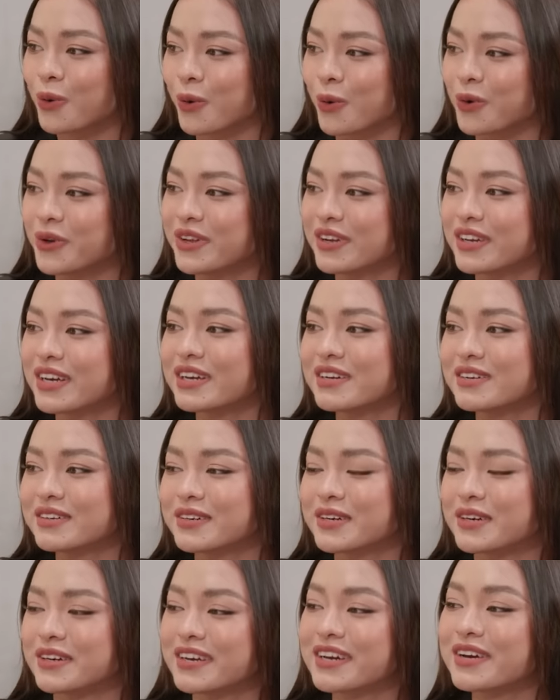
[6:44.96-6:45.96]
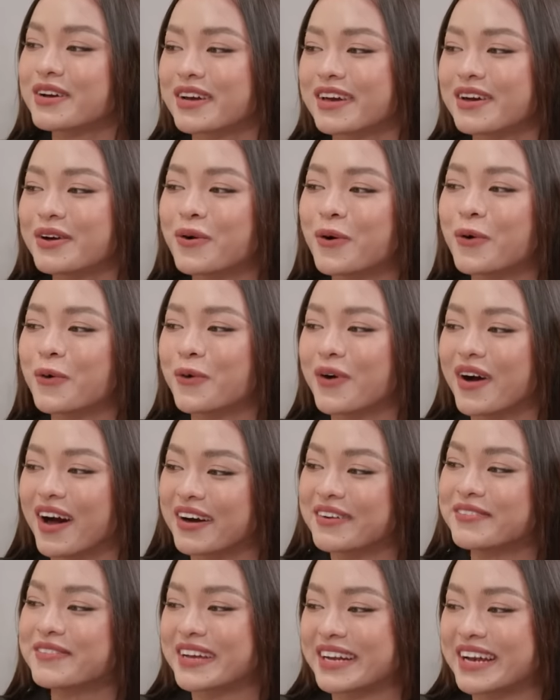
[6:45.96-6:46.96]
ừ. của những cái người cái, cái gu
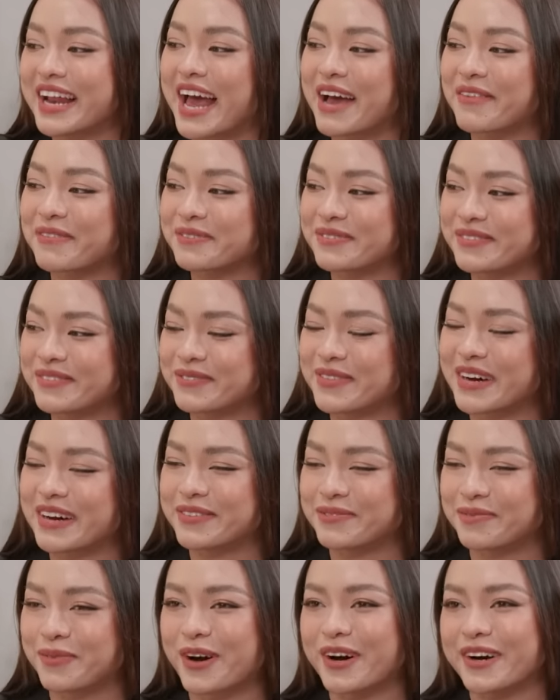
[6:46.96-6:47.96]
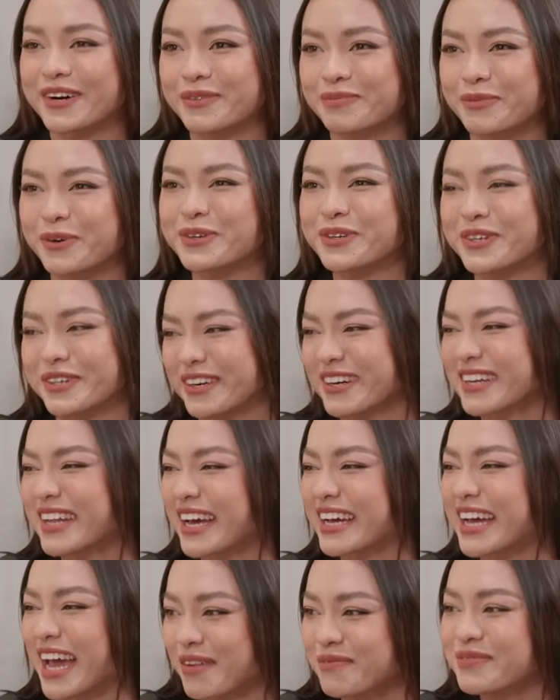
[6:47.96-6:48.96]
ở Việt Nam mà mọi, mọi người có
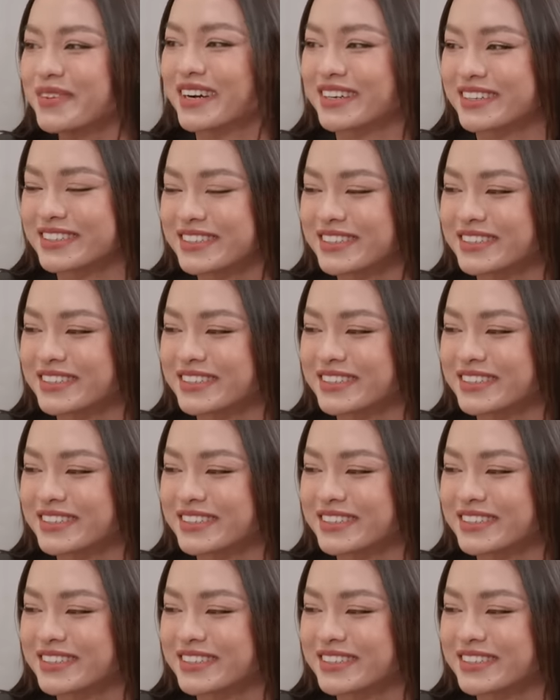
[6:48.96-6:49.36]
thể cảm nhận